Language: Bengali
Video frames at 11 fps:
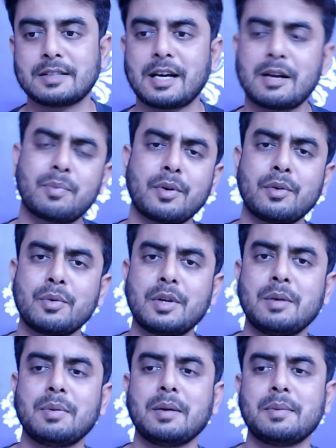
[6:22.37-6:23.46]
তারপরেও
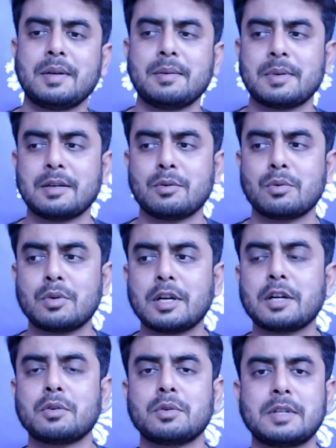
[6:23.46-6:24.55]
কিভাবে মানে
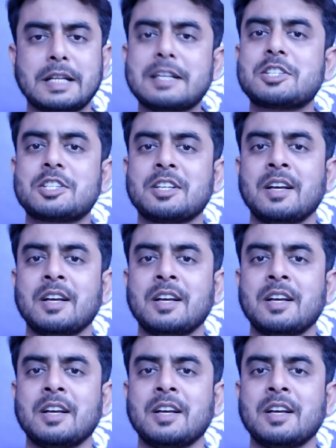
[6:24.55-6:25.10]
অন্যান্য দেশ